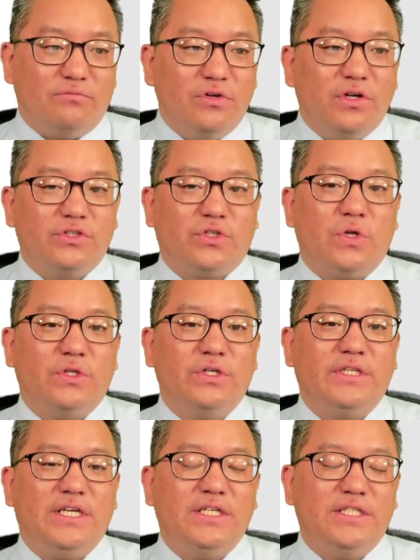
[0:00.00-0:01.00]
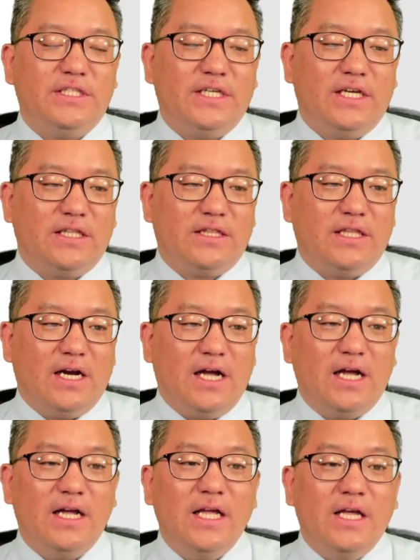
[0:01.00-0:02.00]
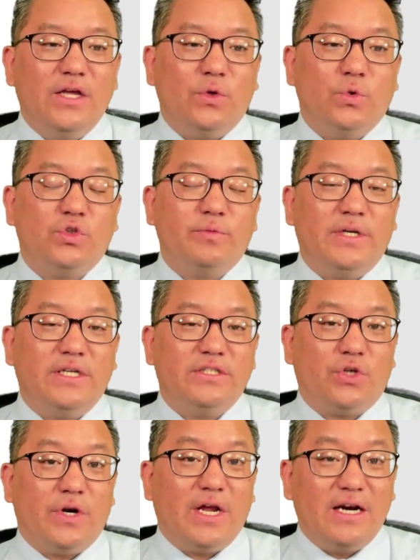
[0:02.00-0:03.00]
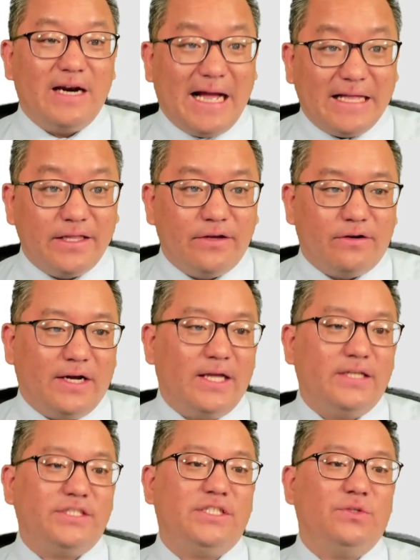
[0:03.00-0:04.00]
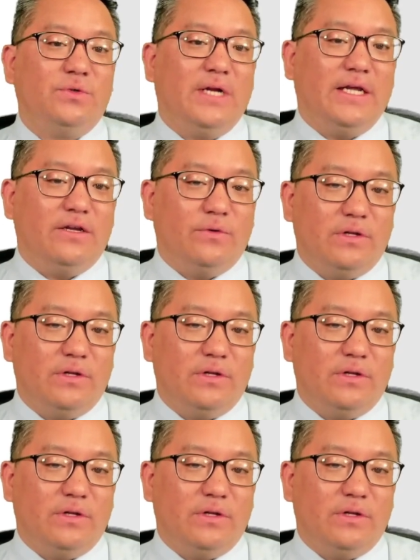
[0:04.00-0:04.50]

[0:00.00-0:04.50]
물론 저는 EDD에다가 요즘에는 전화를 안 해요. 아예 시도를 안 해요.